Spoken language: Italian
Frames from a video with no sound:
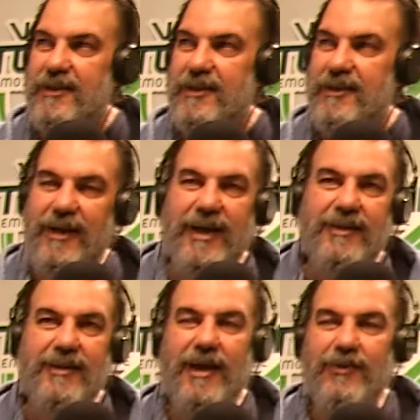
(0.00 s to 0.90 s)
ci ha
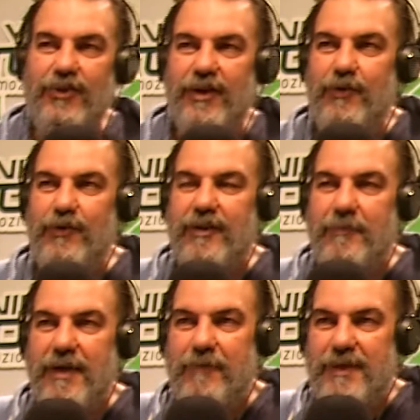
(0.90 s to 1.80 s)
traghettato
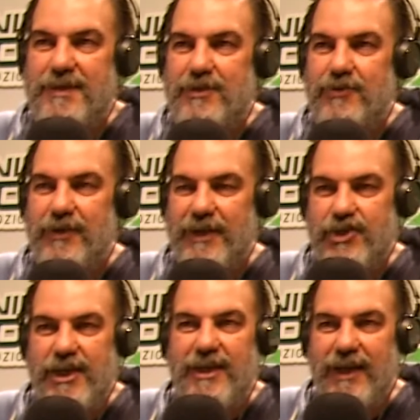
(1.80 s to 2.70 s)
nell'ultima mezz'ora
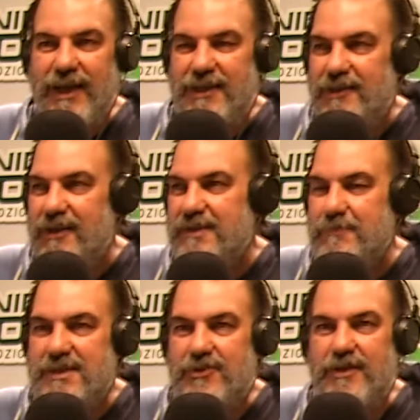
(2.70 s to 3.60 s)
circa di
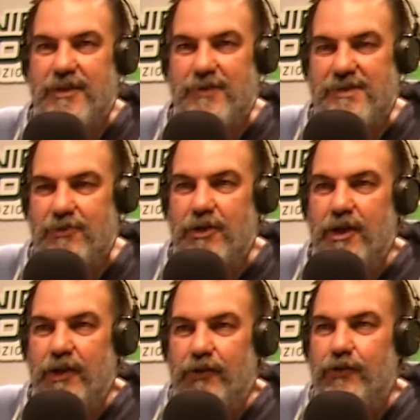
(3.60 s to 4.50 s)
trasmissione di questo
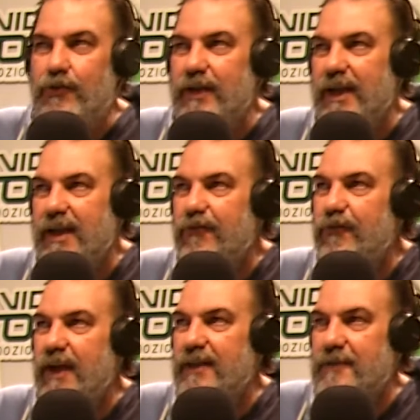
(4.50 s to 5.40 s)
Touring
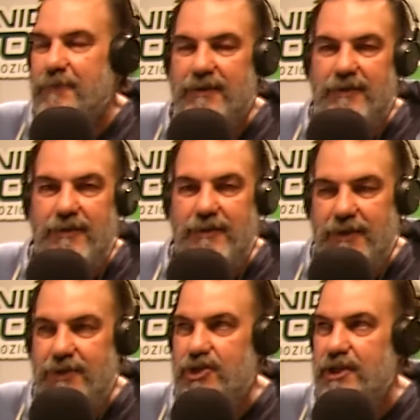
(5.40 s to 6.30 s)
Café di martedì
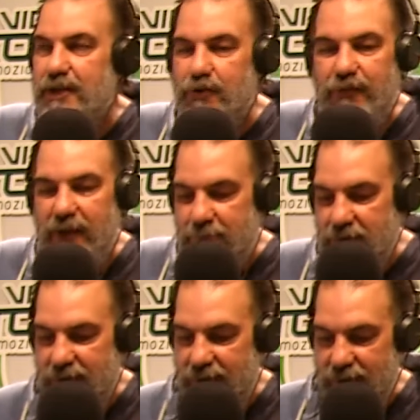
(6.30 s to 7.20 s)
10
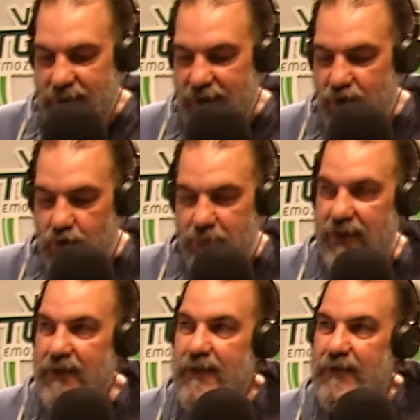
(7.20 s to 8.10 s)
novembre e
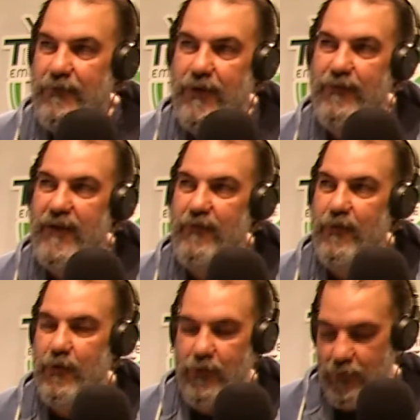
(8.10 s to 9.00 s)
come vi
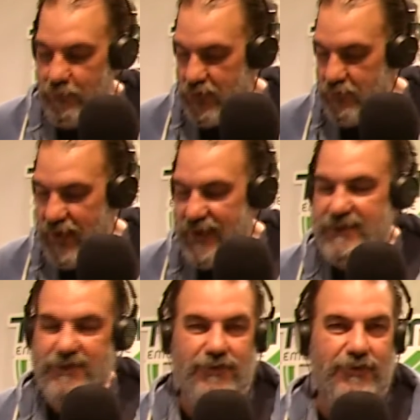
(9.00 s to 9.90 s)
avevo
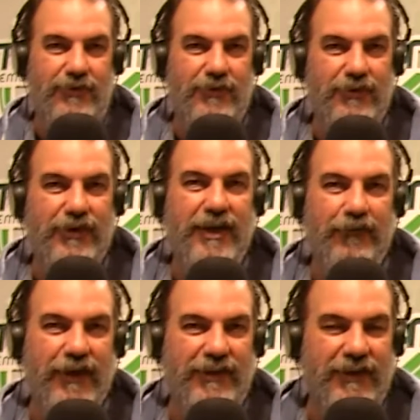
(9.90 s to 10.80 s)
promesso in
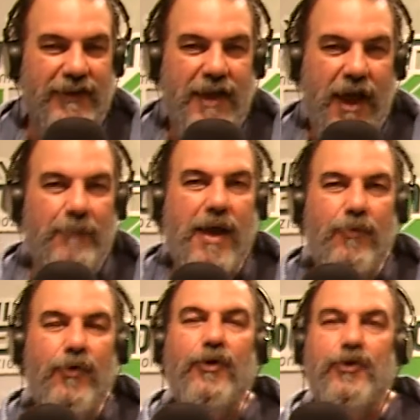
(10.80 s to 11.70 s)
effetti
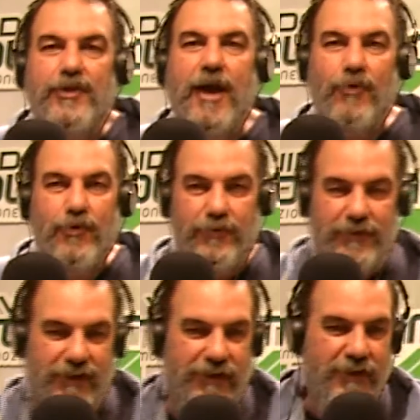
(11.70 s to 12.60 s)
abbiamo, chiudiamo
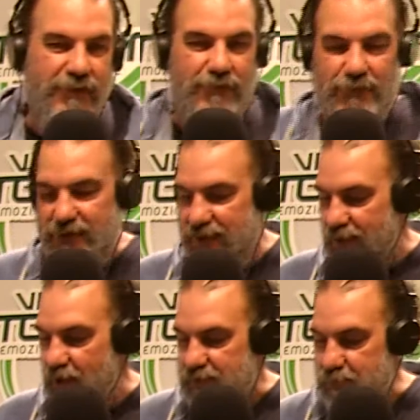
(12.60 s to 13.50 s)
con
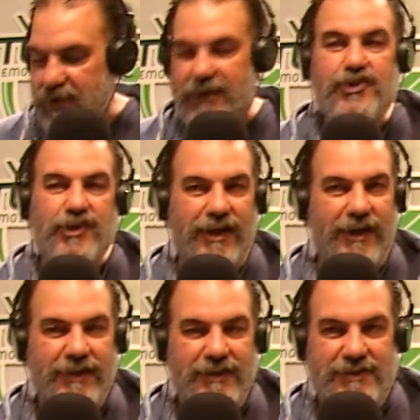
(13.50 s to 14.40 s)
un ospite che ci
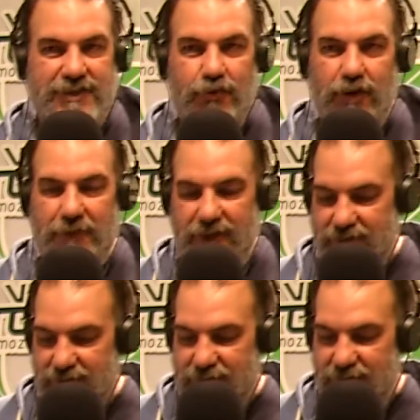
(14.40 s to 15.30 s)
darà
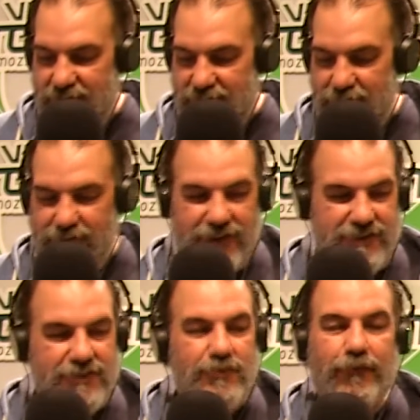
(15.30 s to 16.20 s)
sicuramente tante
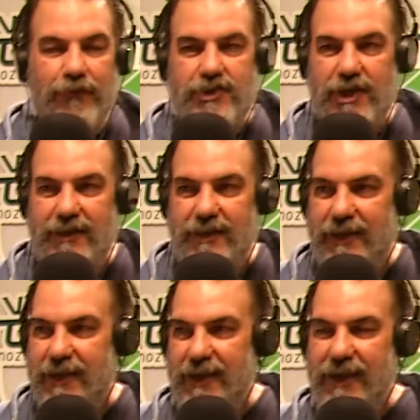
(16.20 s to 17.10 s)
notizie su
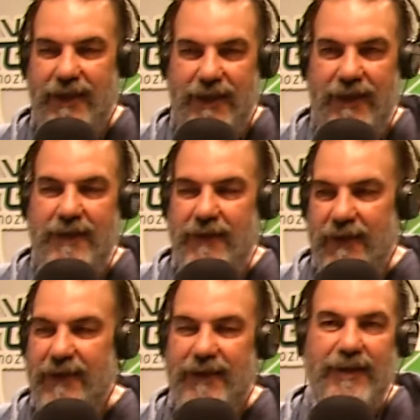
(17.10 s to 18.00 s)
vicende che
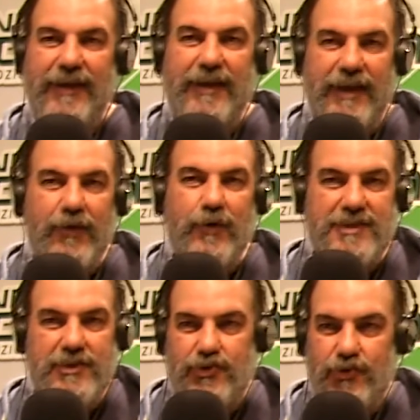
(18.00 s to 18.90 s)
eh, in
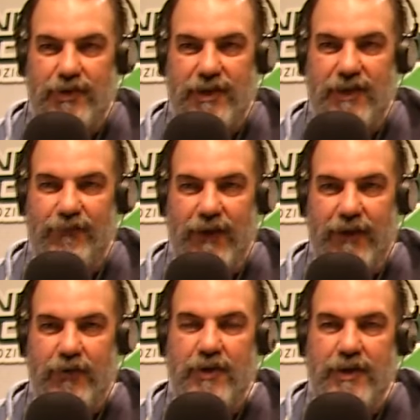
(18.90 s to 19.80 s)
questi giorni
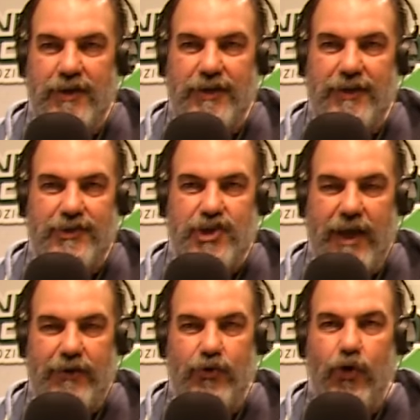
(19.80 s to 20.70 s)
davvero eh, ci
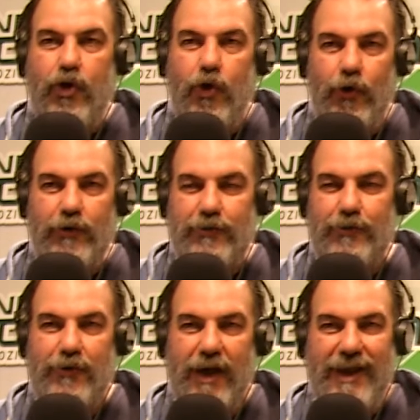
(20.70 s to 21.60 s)
hanno
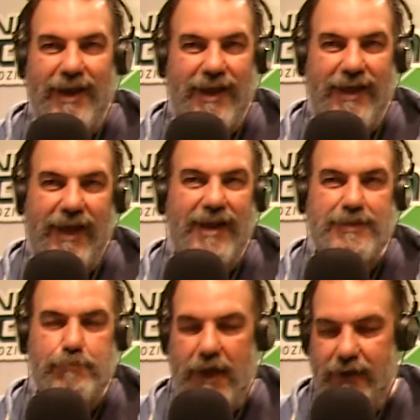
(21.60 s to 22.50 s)
colto alla,
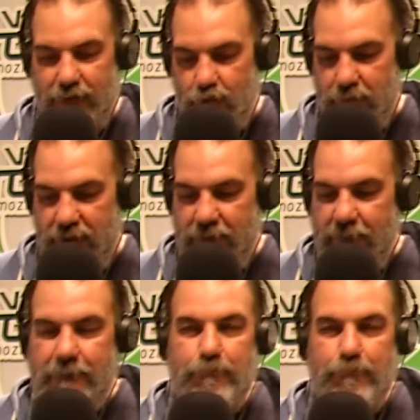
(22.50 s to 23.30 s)
alle spalle come